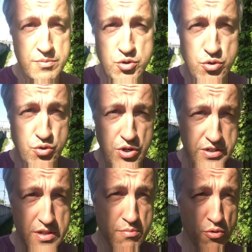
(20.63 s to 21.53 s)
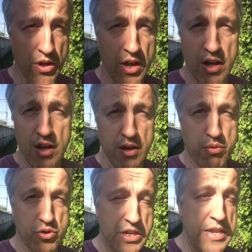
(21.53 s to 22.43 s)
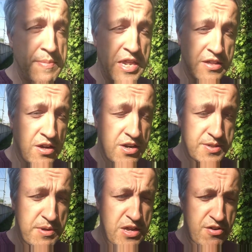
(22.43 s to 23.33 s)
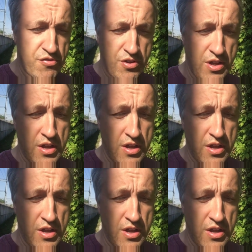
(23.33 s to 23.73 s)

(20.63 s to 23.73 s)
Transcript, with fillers: 747 просто немеренных размеров,